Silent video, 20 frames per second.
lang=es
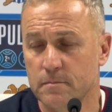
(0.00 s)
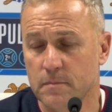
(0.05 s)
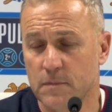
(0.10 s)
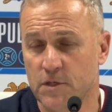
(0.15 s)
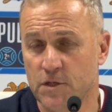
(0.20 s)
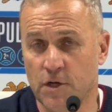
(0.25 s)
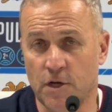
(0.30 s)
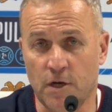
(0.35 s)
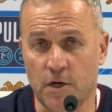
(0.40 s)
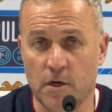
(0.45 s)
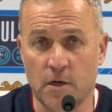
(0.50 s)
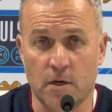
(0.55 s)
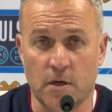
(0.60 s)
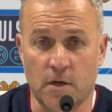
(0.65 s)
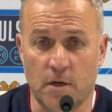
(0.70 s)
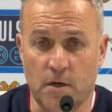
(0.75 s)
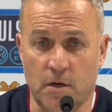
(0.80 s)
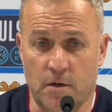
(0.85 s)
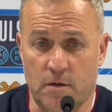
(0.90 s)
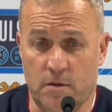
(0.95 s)
Sí,
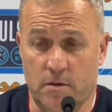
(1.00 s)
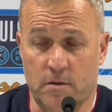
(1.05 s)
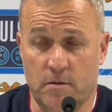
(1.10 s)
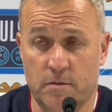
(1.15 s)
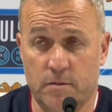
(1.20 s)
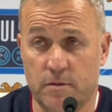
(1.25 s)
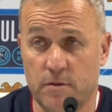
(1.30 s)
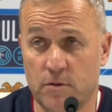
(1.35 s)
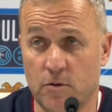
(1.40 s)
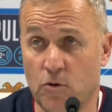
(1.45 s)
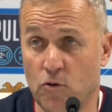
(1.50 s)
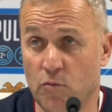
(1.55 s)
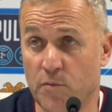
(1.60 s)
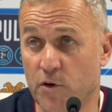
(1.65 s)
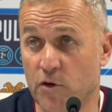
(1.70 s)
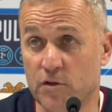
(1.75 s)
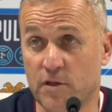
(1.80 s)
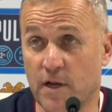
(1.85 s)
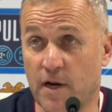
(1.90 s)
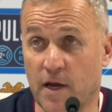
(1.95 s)
eh, los
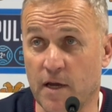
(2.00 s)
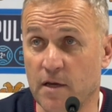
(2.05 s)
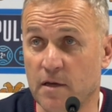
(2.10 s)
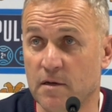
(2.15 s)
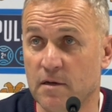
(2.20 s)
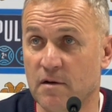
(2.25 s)
números están ahí.